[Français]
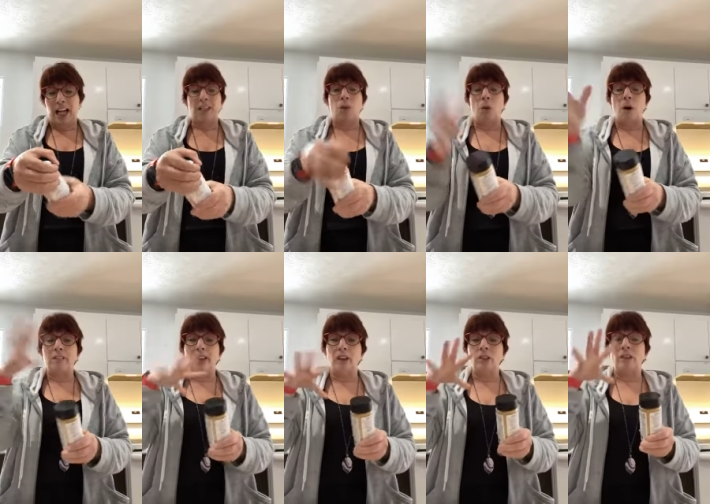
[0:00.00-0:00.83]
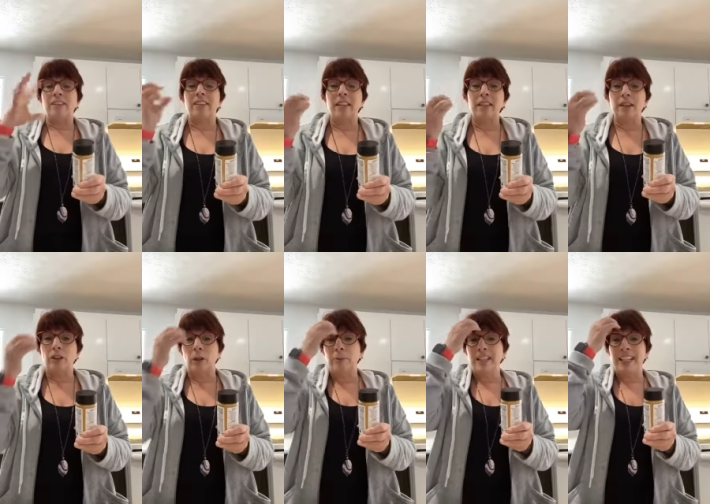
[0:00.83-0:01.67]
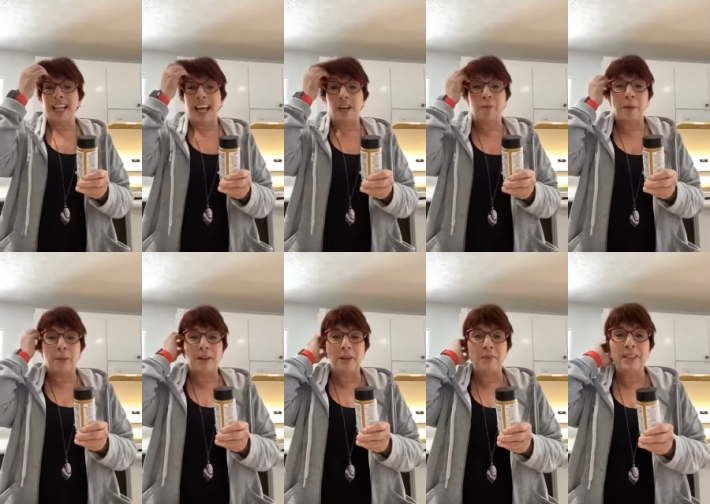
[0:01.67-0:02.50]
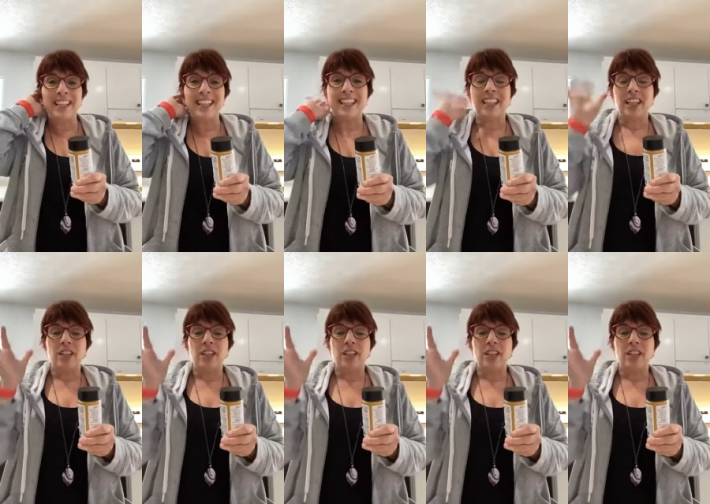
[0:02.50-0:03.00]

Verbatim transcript: à 3 heures, je vais essayer, Dominique, allô, ma belle Dominique,